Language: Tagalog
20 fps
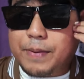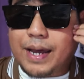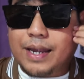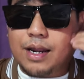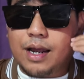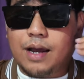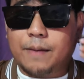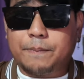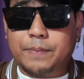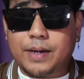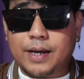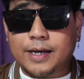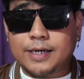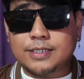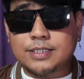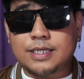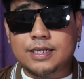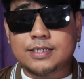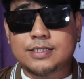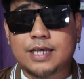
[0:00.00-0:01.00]
parang
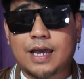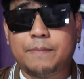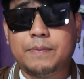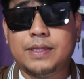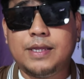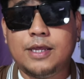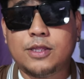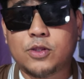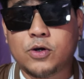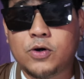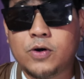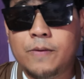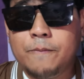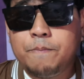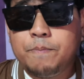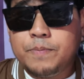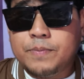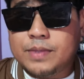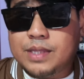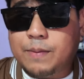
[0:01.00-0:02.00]
kapag sinasabi dito,
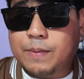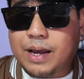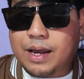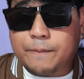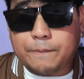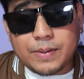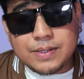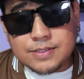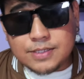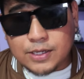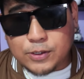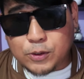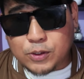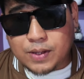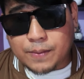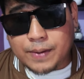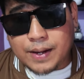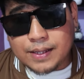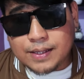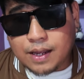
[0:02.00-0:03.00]
'Di ba? Pansin niyo
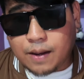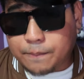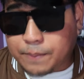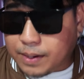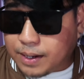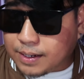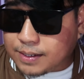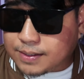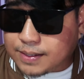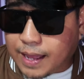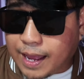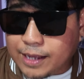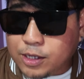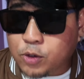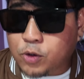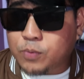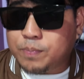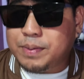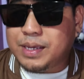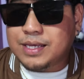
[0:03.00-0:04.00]
naman kapag
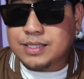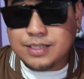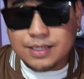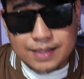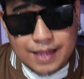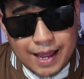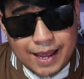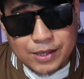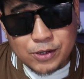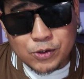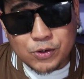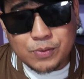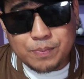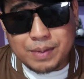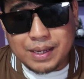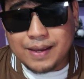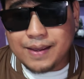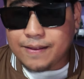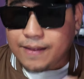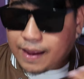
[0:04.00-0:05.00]
tayo busy tayo,
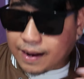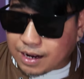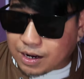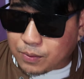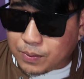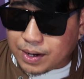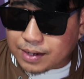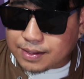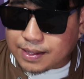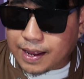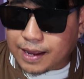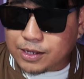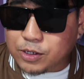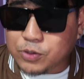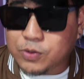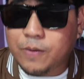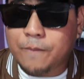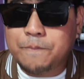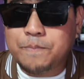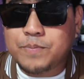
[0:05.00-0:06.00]
may ginagawa
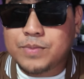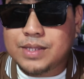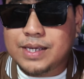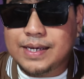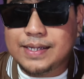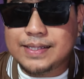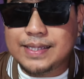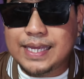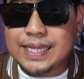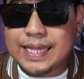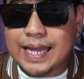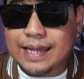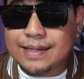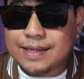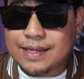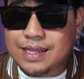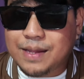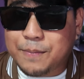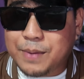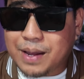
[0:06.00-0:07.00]
tayo, hindi
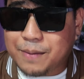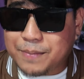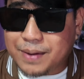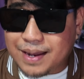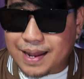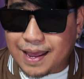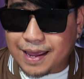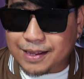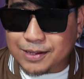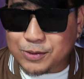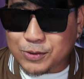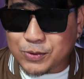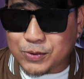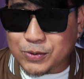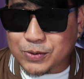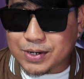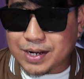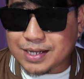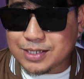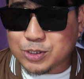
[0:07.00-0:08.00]
natin namamalayan yung
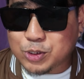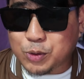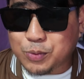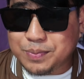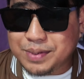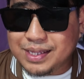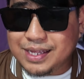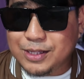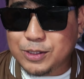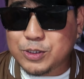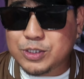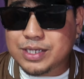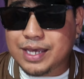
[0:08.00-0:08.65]
oras. So, meaning to